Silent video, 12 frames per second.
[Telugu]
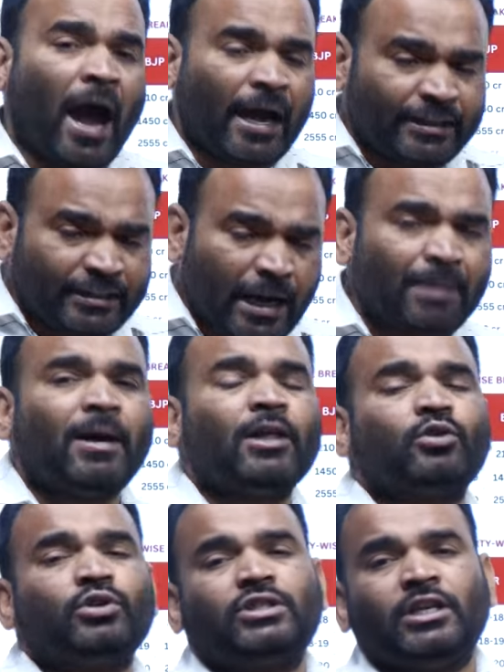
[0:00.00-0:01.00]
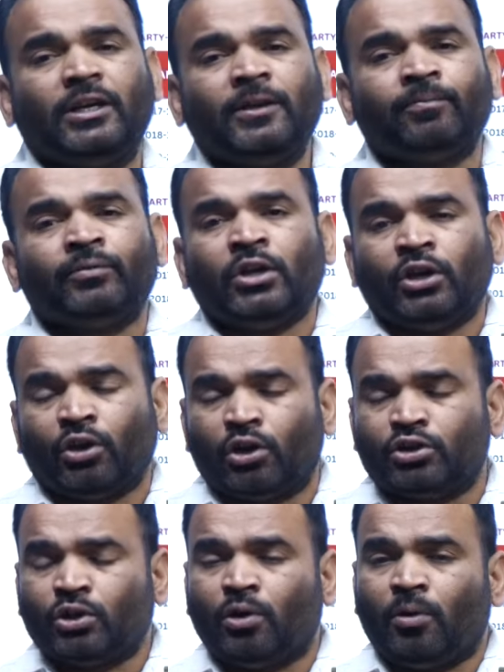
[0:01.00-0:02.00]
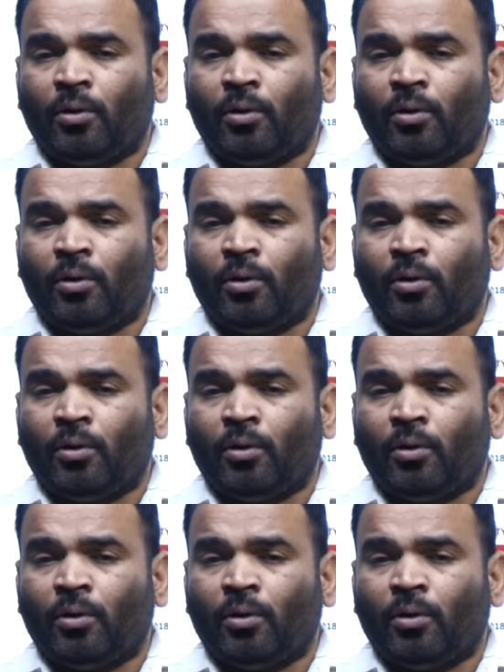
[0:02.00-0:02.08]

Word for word: హైదరాబాద్కు వచ్చి ఈరోజు